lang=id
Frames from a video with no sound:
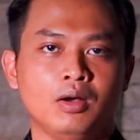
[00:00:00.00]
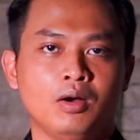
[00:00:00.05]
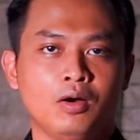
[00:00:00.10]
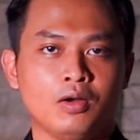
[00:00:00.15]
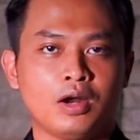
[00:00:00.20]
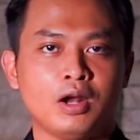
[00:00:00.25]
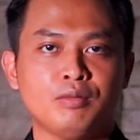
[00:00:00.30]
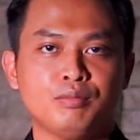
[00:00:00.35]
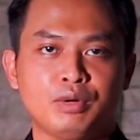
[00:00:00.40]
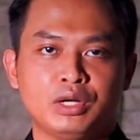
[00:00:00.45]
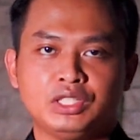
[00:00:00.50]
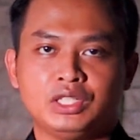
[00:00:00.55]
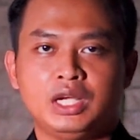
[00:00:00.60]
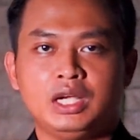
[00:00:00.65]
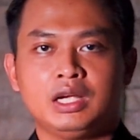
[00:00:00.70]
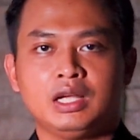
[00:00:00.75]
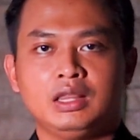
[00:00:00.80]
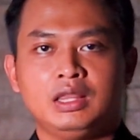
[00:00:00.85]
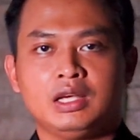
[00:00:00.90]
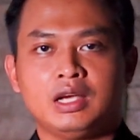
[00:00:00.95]
Orang
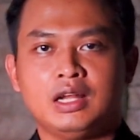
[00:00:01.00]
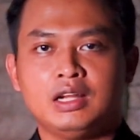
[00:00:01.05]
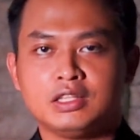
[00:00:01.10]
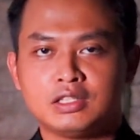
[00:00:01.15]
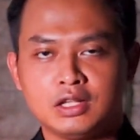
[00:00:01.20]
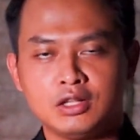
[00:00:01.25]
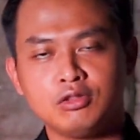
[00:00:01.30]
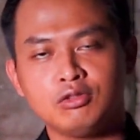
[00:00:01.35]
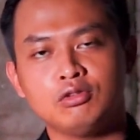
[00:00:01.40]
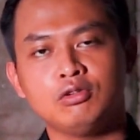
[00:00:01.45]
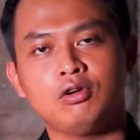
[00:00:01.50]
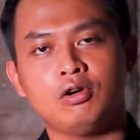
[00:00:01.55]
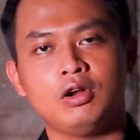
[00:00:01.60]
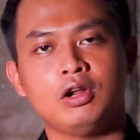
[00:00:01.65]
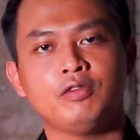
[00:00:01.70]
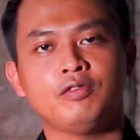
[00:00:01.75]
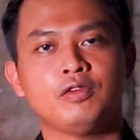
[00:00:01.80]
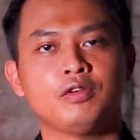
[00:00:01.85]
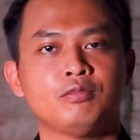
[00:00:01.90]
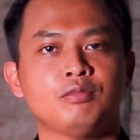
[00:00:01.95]
percaya ketika disentuh
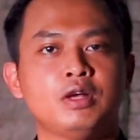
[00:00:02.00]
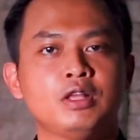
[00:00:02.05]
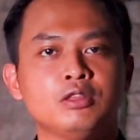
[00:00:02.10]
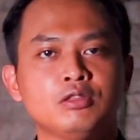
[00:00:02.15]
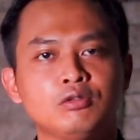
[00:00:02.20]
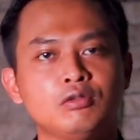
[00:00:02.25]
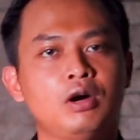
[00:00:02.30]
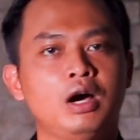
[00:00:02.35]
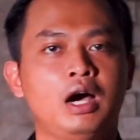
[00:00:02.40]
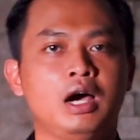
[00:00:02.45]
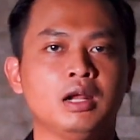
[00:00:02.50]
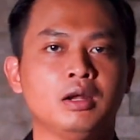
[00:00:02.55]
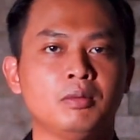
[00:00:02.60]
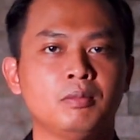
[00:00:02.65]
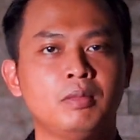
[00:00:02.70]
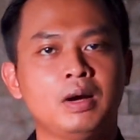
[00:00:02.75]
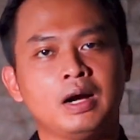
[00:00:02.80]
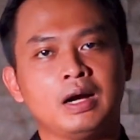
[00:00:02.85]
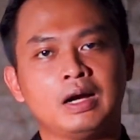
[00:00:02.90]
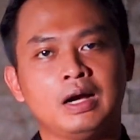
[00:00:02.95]
oleh firman
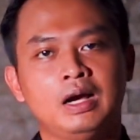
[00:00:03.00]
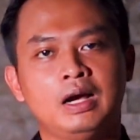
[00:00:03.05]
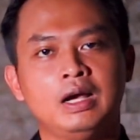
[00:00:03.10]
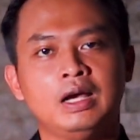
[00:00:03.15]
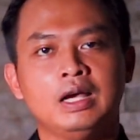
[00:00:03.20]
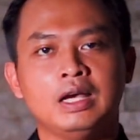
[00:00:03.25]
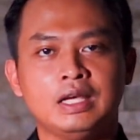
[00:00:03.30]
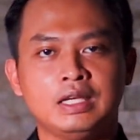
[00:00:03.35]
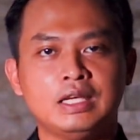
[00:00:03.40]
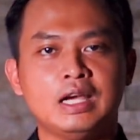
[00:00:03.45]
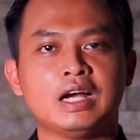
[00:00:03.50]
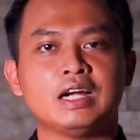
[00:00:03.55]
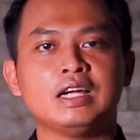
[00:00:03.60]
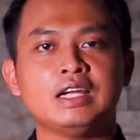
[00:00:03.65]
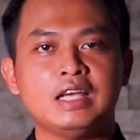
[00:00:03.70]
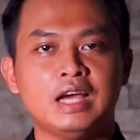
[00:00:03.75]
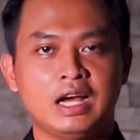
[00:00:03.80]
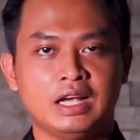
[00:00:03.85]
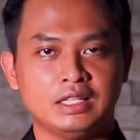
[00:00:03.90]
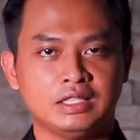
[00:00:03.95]
Tuhan, maka yang
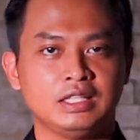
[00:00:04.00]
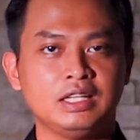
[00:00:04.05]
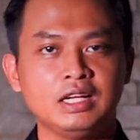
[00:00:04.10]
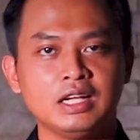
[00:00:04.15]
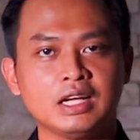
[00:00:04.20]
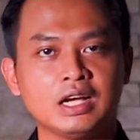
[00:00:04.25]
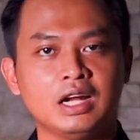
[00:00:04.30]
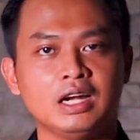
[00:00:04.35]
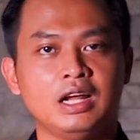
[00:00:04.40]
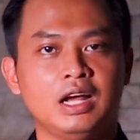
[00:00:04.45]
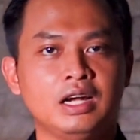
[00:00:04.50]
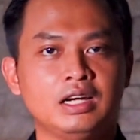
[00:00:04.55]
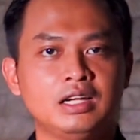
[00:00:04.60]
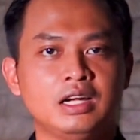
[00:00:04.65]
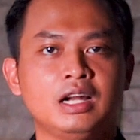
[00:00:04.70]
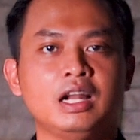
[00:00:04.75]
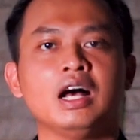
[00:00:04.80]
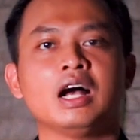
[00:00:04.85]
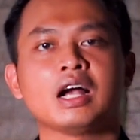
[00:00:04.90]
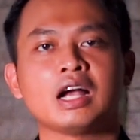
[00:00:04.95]
dihasilkan
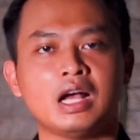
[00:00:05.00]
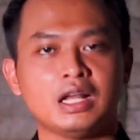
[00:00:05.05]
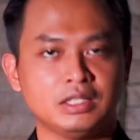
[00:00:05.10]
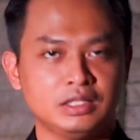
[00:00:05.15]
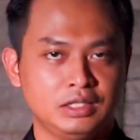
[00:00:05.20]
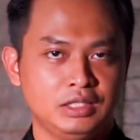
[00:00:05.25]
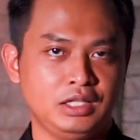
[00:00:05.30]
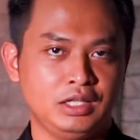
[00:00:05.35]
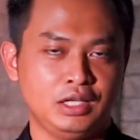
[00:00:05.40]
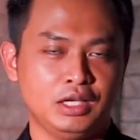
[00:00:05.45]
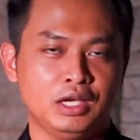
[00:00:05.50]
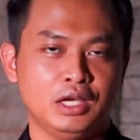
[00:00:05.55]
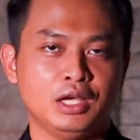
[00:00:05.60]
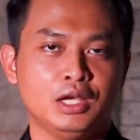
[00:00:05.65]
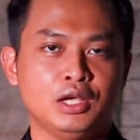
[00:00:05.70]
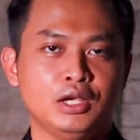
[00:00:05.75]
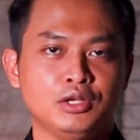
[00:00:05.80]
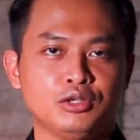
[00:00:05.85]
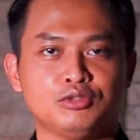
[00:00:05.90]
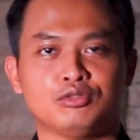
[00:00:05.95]
adalah kasih,
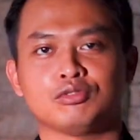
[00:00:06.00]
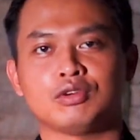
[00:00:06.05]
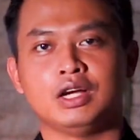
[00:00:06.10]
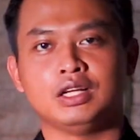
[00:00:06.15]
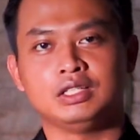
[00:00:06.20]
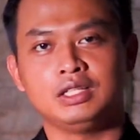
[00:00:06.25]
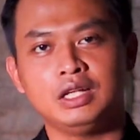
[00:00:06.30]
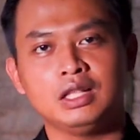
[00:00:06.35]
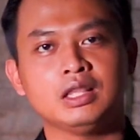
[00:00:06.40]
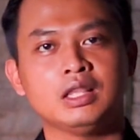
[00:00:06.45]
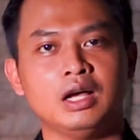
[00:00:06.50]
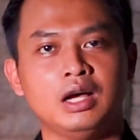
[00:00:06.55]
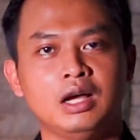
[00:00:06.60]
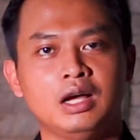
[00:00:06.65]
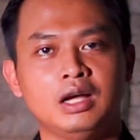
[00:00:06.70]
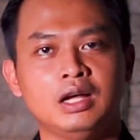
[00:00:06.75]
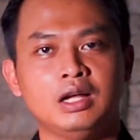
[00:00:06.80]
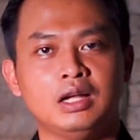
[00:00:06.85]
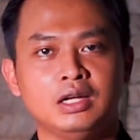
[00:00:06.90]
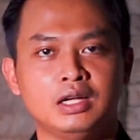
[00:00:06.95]

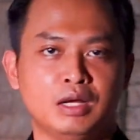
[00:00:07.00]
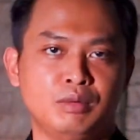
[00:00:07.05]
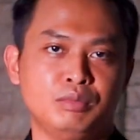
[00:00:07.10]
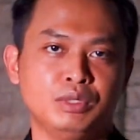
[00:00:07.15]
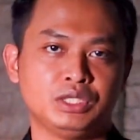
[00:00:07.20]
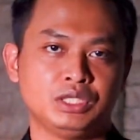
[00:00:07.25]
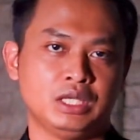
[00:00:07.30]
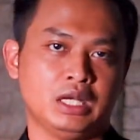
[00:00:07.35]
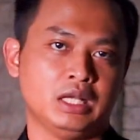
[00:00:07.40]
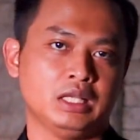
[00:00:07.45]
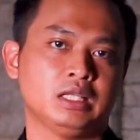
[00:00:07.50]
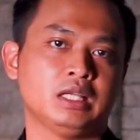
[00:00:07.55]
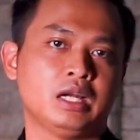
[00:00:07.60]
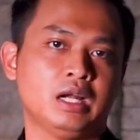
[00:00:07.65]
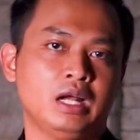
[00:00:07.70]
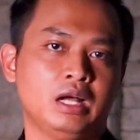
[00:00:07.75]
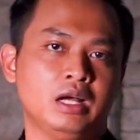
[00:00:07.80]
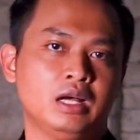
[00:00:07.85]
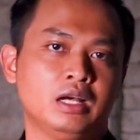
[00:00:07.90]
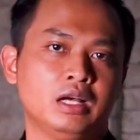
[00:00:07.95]
sukacita, damai
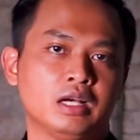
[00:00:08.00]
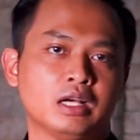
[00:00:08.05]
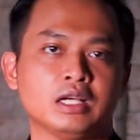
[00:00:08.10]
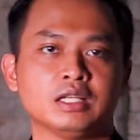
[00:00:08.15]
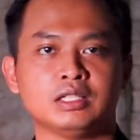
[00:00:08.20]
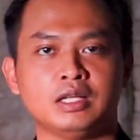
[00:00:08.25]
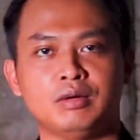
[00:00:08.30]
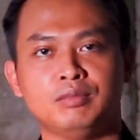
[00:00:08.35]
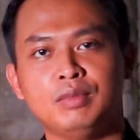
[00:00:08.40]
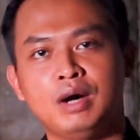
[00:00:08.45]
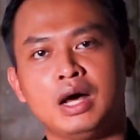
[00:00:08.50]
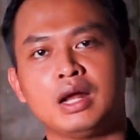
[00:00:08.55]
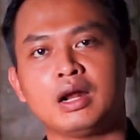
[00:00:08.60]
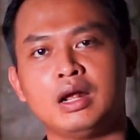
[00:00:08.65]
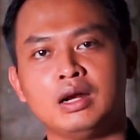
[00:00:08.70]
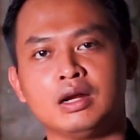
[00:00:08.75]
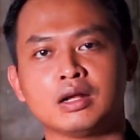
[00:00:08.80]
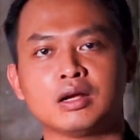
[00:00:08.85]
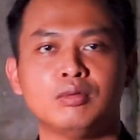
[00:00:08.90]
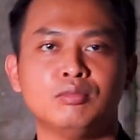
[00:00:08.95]
sejahtera,
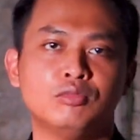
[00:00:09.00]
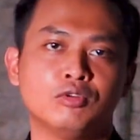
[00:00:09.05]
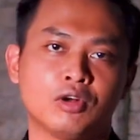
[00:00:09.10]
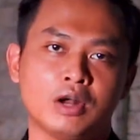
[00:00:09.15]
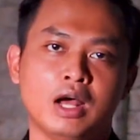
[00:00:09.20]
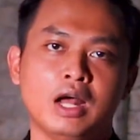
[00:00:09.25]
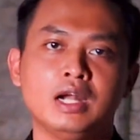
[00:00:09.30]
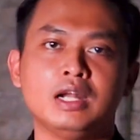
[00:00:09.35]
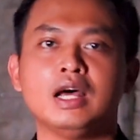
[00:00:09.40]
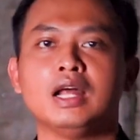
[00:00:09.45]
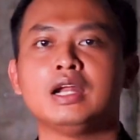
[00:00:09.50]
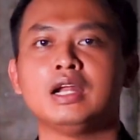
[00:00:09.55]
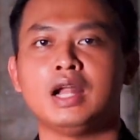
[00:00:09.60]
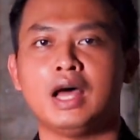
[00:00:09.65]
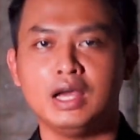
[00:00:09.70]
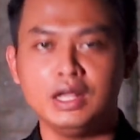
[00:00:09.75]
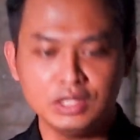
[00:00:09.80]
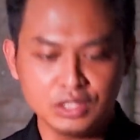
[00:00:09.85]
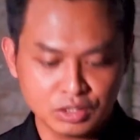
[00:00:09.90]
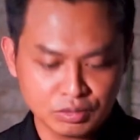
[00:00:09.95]
kesabaran, kemurahan, dan
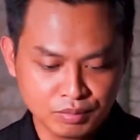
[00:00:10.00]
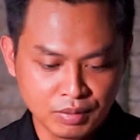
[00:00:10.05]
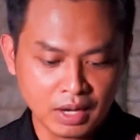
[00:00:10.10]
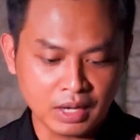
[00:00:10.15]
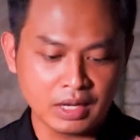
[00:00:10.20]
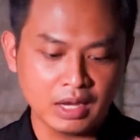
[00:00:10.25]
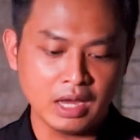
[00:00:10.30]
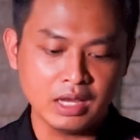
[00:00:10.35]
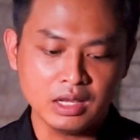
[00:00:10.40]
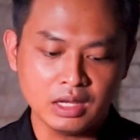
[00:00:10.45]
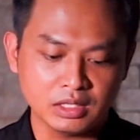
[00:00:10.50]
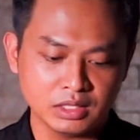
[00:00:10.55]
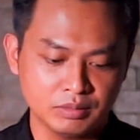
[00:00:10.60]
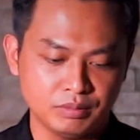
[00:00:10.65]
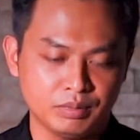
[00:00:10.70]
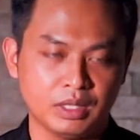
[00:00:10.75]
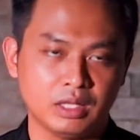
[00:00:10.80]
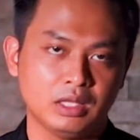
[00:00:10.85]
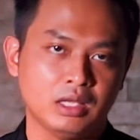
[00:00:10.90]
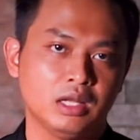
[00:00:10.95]
lain sebagainya
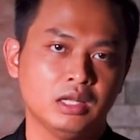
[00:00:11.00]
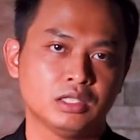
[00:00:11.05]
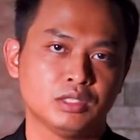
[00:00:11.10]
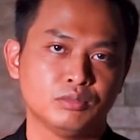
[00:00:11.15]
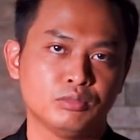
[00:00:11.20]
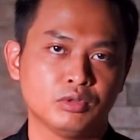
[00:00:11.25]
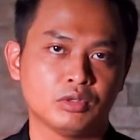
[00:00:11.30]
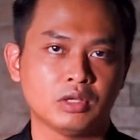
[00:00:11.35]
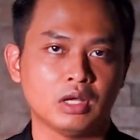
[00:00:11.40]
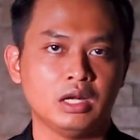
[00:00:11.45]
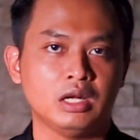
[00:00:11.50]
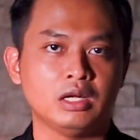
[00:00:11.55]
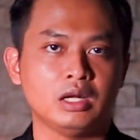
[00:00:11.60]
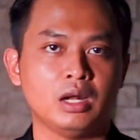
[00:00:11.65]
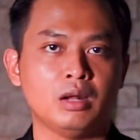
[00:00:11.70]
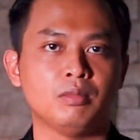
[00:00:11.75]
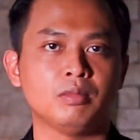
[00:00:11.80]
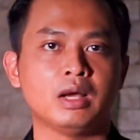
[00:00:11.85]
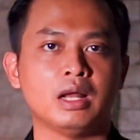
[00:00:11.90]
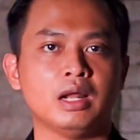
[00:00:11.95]
seperti yang disebutkan di
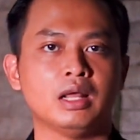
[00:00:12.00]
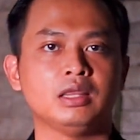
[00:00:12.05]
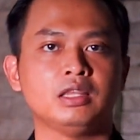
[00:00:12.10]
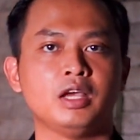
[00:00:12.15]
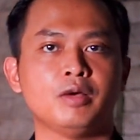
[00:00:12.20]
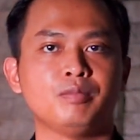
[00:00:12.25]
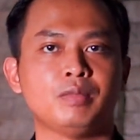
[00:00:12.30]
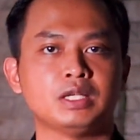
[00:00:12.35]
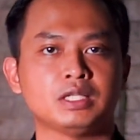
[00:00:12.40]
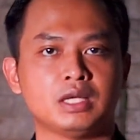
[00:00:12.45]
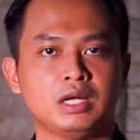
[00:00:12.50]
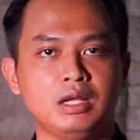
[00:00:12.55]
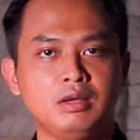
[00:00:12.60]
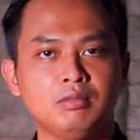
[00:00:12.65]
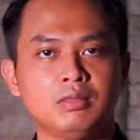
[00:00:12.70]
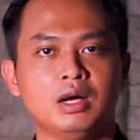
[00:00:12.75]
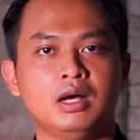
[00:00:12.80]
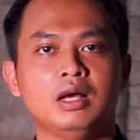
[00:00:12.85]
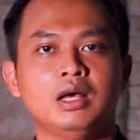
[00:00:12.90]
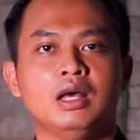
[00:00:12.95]
dalam Galatia pasal
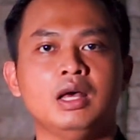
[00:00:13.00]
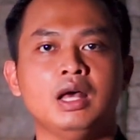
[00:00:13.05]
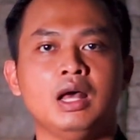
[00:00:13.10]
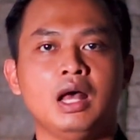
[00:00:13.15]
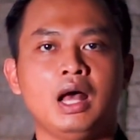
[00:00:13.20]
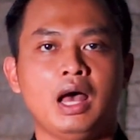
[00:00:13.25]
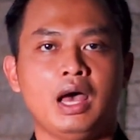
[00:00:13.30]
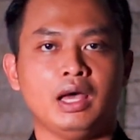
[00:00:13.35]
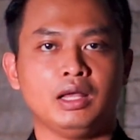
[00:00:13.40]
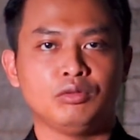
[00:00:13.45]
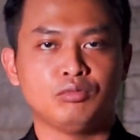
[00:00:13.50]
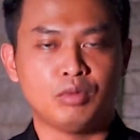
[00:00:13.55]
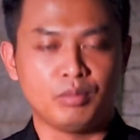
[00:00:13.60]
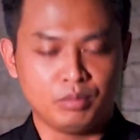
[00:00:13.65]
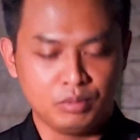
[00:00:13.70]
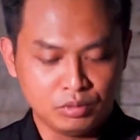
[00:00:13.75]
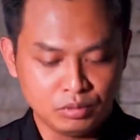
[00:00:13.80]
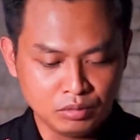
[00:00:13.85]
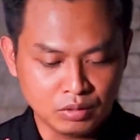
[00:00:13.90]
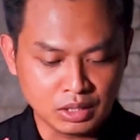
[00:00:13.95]
5 ayat
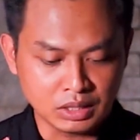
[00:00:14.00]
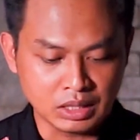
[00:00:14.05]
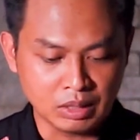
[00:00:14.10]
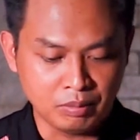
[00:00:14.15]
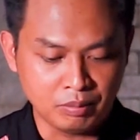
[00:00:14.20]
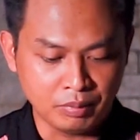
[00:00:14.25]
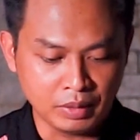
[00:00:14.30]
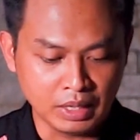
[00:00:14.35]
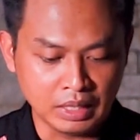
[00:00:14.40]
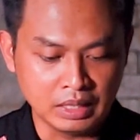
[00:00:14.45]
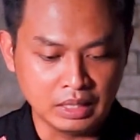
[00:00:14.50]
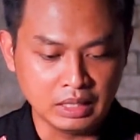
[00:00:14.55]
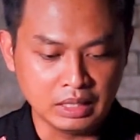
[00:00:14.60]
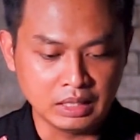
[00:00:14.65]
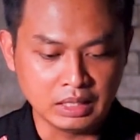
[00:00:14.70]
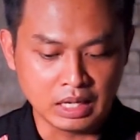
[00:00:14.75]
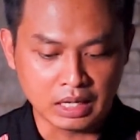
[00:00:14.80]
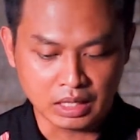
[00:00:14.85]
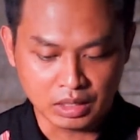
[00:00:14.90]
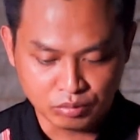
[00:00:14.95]
22 sampai
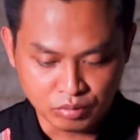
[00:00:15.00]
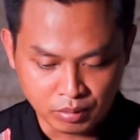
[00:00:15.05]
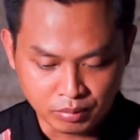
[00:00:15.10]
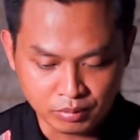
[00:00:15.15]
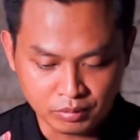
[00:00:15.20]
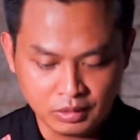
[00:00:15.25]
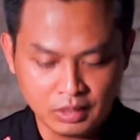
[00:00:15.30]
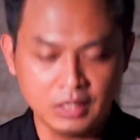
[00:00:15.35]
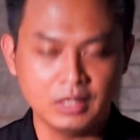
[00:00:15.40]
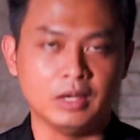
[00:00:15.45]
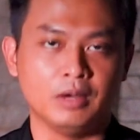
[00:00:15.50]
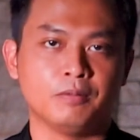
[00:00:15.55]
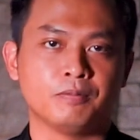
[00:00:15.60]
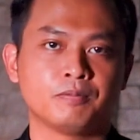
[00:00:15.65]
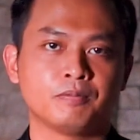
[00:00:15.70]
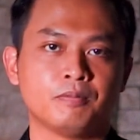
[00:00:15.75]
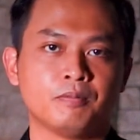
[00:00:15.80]
yang ke-23.